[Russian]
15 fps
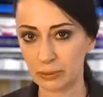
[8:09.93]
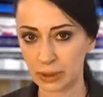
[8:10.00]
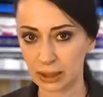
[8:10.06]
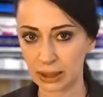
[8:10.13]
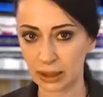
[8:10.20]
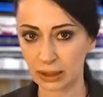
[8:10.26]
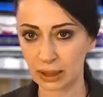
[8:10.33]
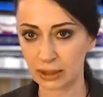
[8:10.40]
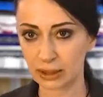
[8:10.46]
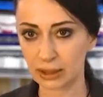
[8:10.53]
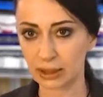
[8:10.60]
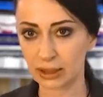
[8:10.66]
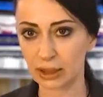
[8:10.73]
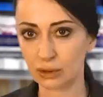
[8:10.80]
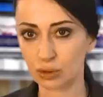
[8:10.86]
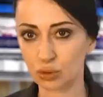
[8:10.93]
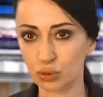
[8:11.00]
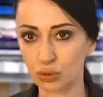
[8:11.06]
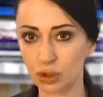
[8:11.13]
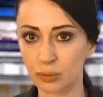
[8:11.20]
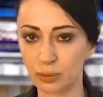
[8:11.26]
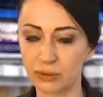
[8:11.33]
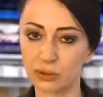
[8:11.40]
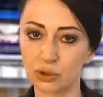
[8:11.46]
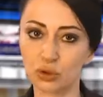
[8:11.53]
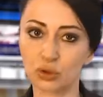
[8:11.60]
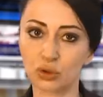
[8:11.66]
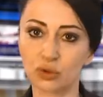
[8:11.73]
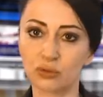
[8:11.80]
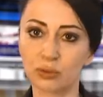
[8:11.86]
безнаказанность которых
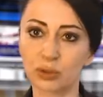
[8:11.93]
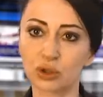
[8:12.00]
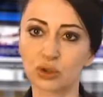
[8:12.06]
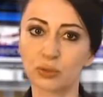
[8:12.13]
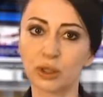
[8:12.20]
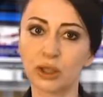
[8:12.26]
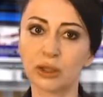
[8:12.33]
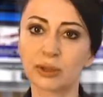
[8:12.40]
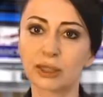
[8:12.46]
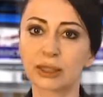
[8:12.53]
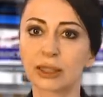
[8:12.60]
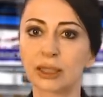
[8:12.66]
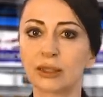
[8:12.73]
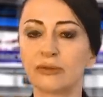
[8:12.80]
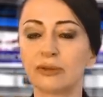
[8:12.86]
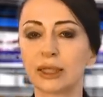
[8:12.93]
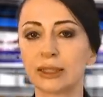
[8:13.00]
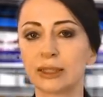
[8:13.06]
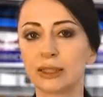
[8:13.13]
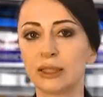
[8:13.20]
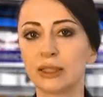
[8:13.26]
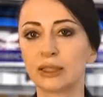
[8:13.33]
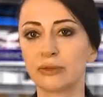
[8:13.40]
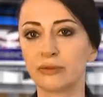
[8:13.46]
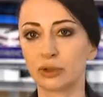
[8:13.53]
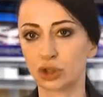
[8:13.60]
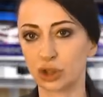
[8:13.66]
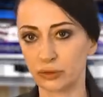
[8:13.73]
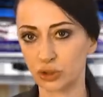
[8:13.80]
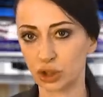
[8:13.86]
приведет к новым преступлениям со стороны властей,
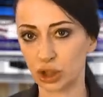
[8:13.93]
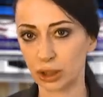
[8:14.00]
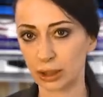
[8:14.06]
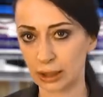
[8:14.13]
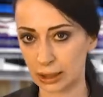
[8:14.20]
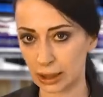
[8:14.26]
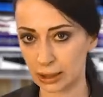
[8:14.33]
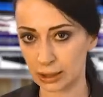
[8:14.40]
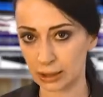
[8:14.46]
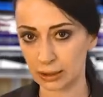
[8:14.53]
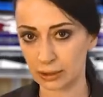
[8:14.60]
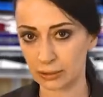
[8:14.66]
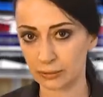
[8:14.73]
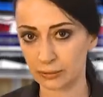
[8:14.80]
совершивших геноцид.